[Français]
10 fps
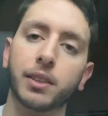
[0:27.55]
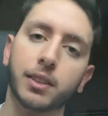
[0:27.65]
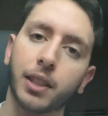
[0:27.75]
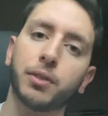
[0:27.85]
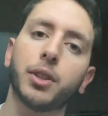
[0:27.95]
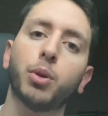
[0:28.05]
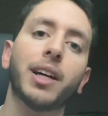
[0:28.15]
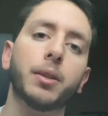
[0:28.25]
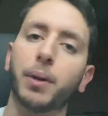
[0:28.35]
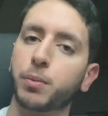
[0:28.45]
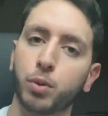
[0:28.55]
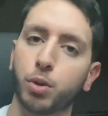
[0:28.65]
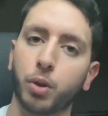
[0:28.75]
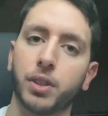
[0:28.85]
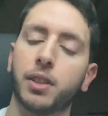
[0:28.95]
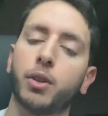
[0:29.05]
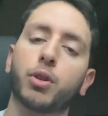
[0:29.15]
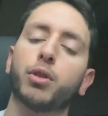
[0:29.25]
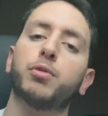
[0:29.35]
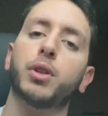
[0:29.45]
cette vidéo-là n'est pas sponsorisée,
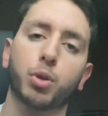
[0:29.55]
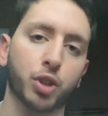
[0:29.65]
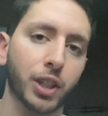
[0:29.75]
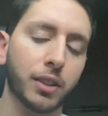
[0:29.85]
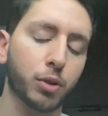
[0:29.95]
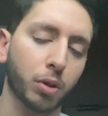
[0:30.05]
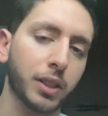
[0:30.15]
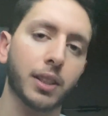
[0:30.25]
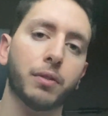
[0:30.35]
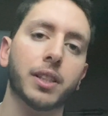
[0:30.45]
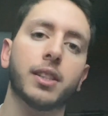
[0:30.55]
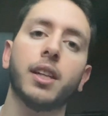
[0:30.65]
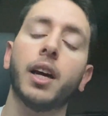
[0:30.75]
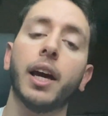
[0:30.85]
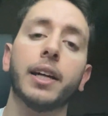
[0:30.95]
encore une fois, sur, sur Dessin Facile,